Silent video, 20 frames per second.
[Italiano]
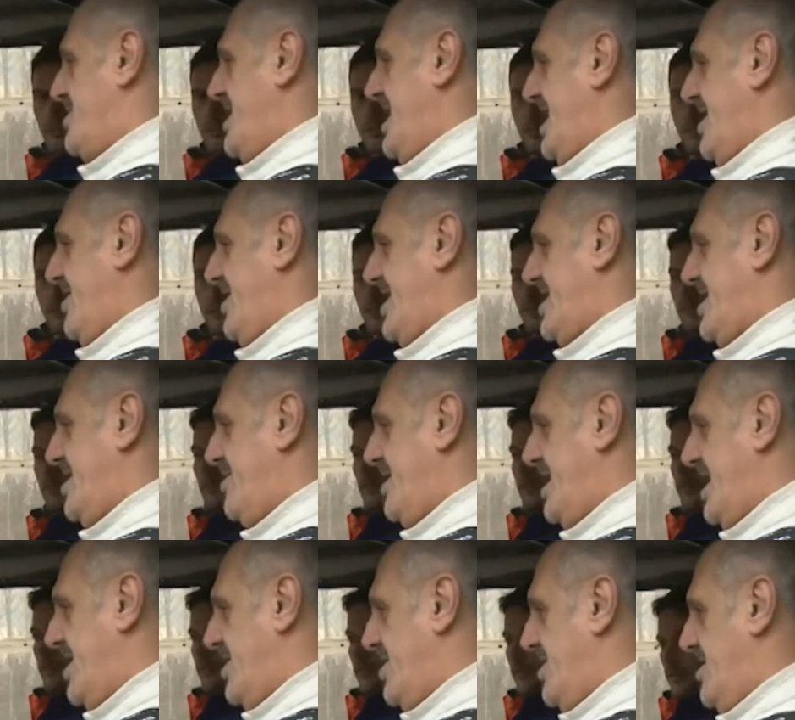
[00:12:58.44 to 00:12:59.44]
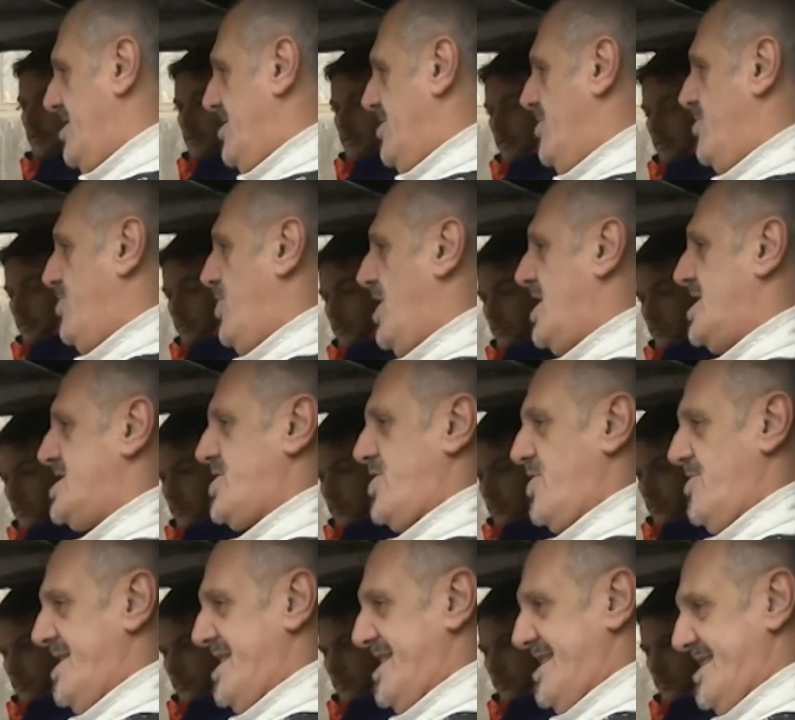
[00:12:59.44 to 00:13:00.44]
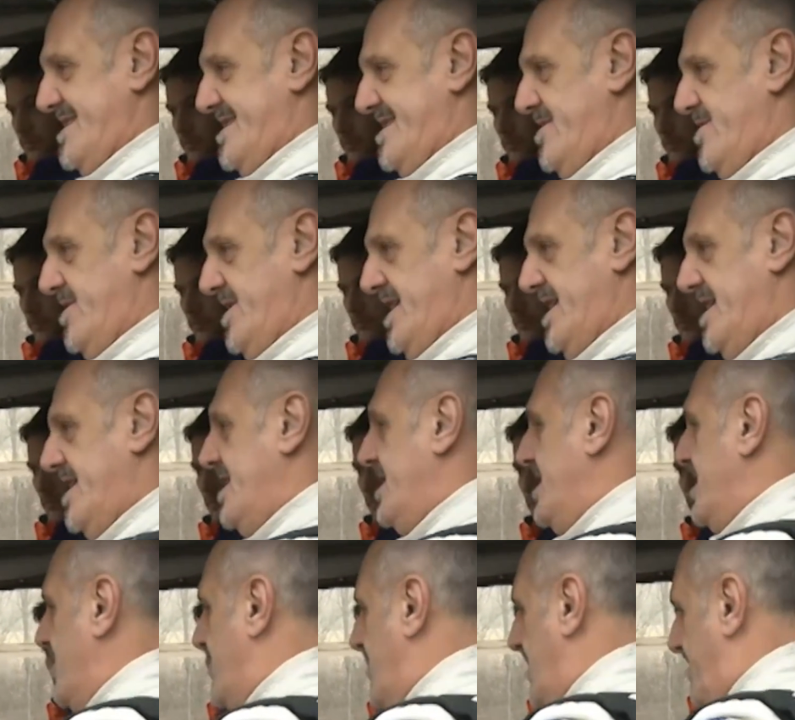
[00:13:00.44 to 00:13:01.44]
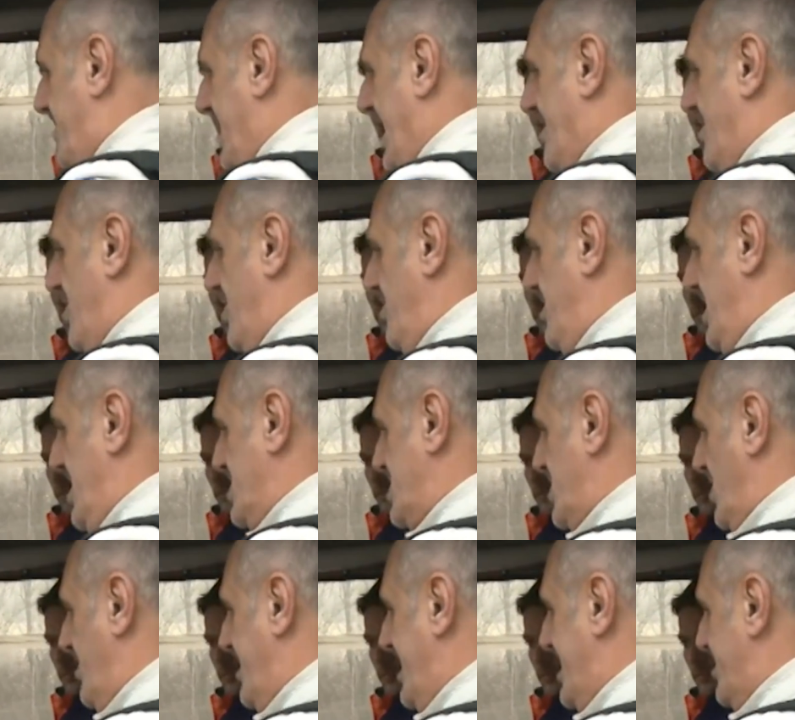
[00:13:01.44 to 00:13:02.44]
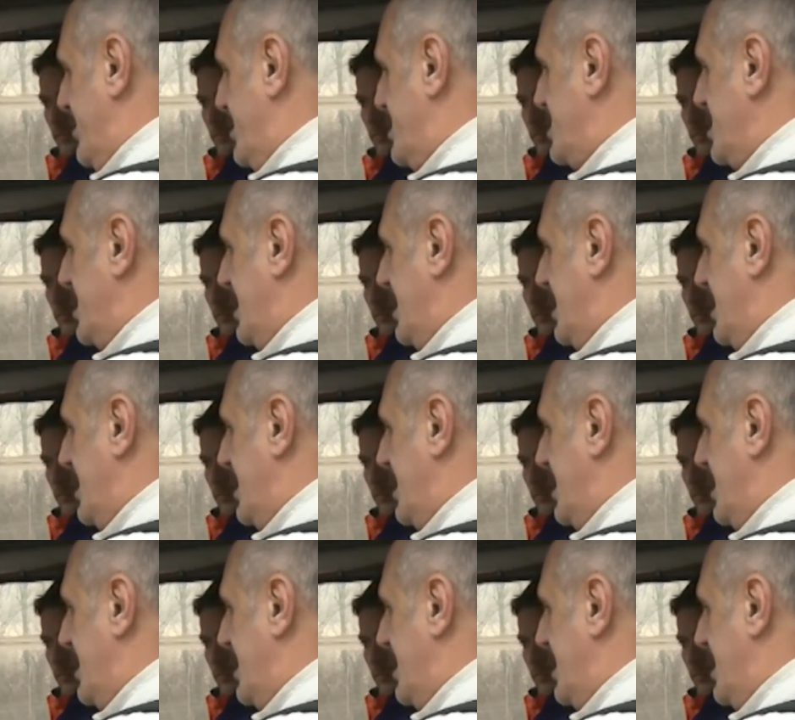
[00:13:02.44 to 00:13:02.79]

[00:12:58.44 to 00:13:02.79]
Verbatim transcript: ci spiega un attimino un po' la strumentazione. Qui abbiamo un bello strumento